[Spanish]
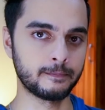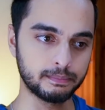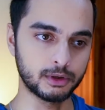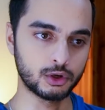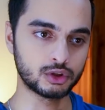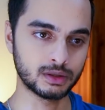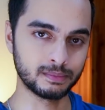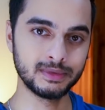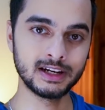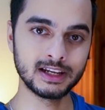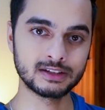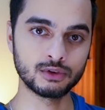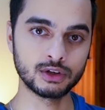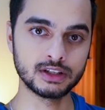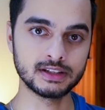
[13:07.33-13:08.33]
Pero también
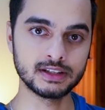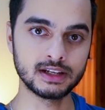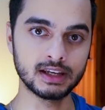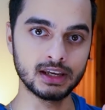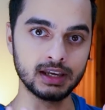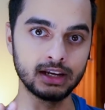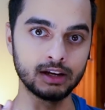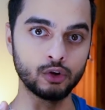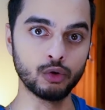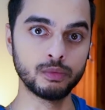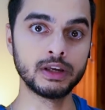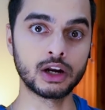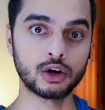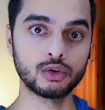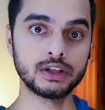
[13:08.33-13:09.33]
les voy a decir que el
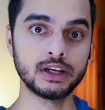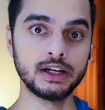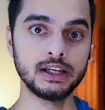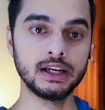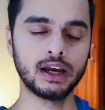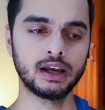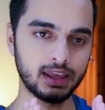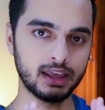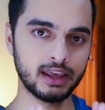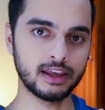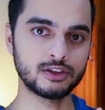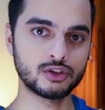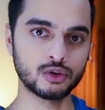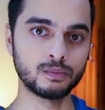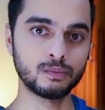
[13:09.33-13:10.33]
gobierno de India ha
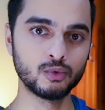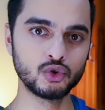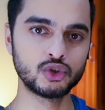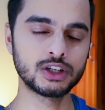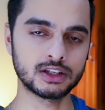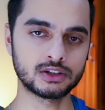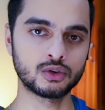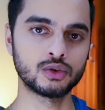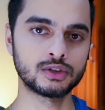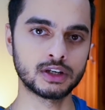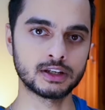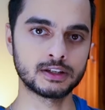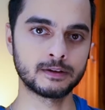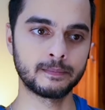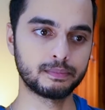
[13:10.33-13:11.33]
hecho muchas
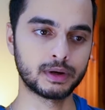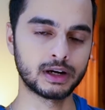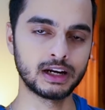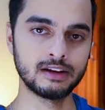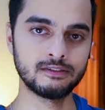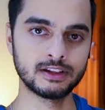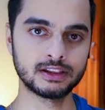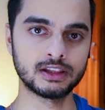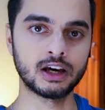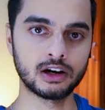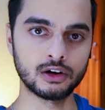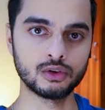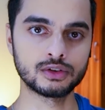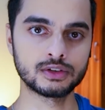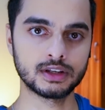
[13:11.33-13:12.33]
cosas para
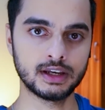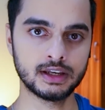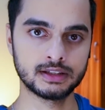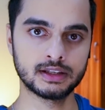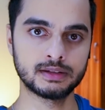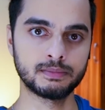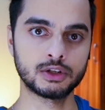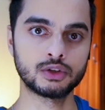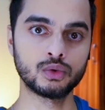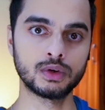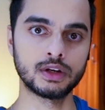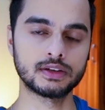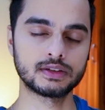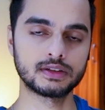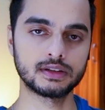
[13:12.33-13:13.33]
levantarlos, esas
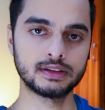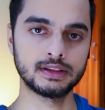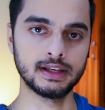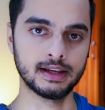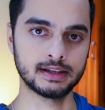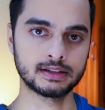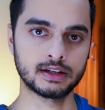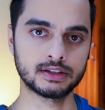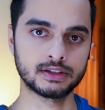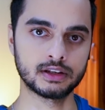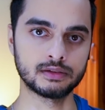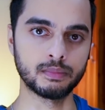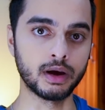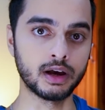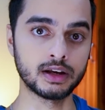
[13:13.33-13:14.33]
personas de las
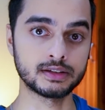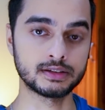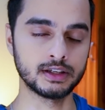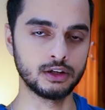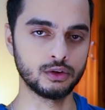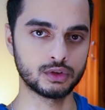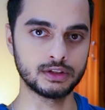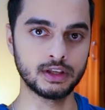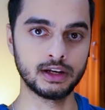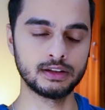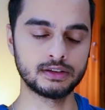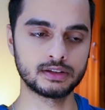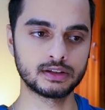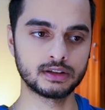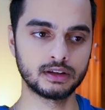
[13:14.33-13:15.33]
castas bajas, de los
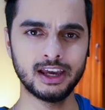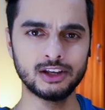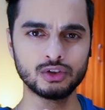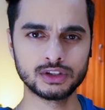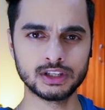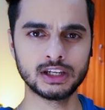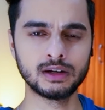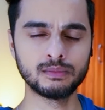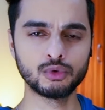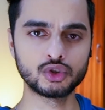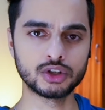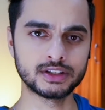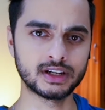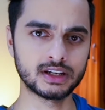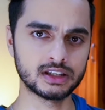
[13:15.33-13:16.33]
Dalits. Ellos tienen
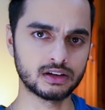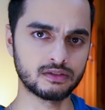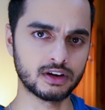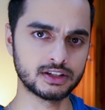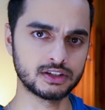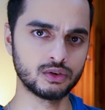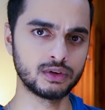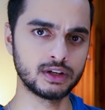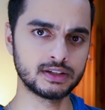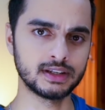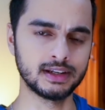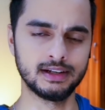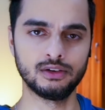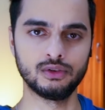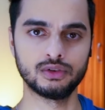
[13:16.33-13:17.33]
muchas reservaciones
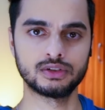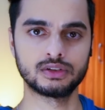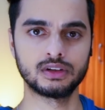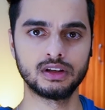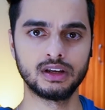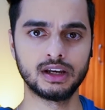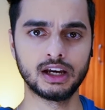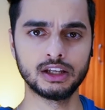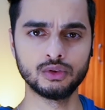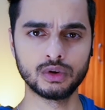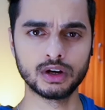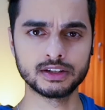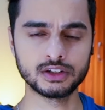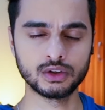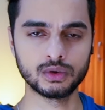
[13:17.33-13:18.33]
en las
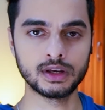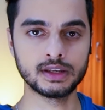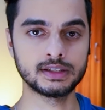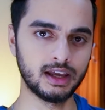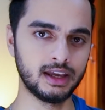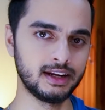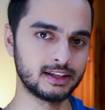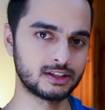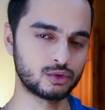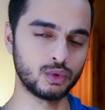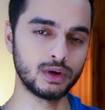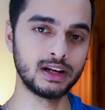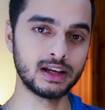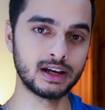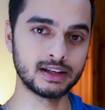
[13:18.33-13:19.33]
educaciones, en
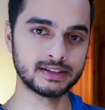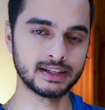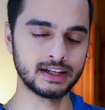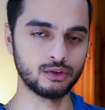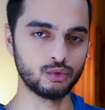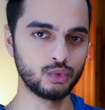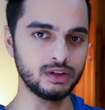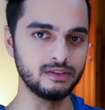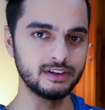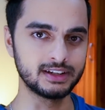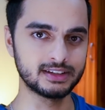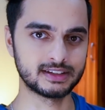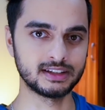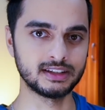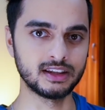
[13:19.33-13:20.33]
escuelas, en
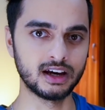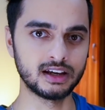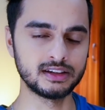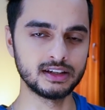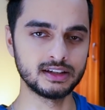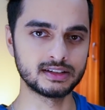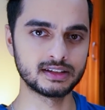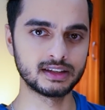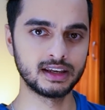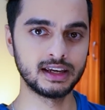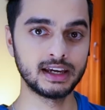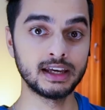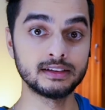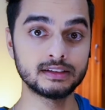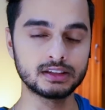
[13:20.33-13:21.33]
universidades,
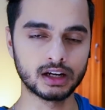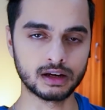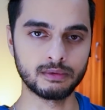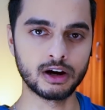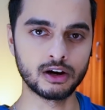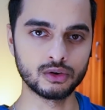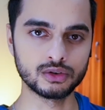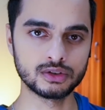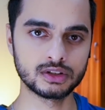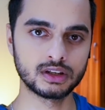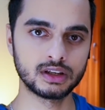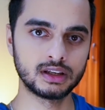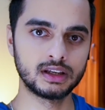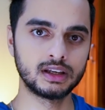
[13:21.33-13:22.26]
en trabajos.